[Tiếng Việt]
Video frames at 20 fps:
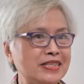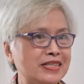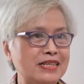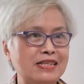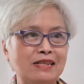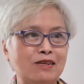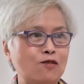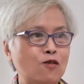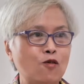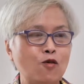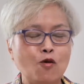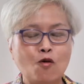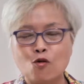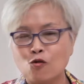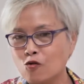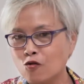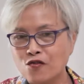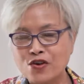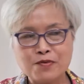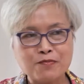gì là cô
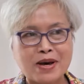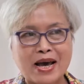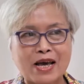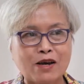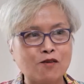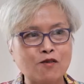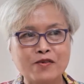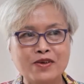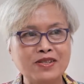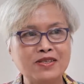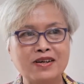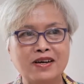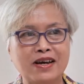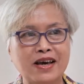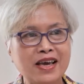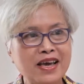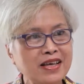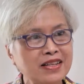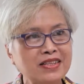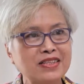ngồi cô viết bài cô viết được
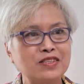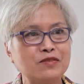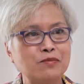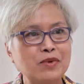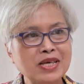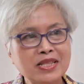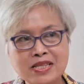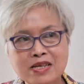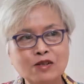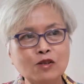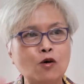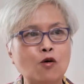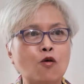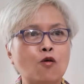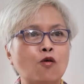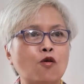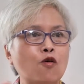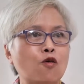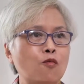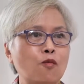hết mấy tiếng đồng
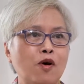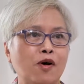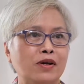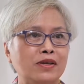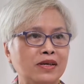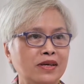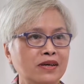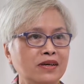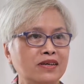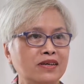hồ cô không mỏi nhá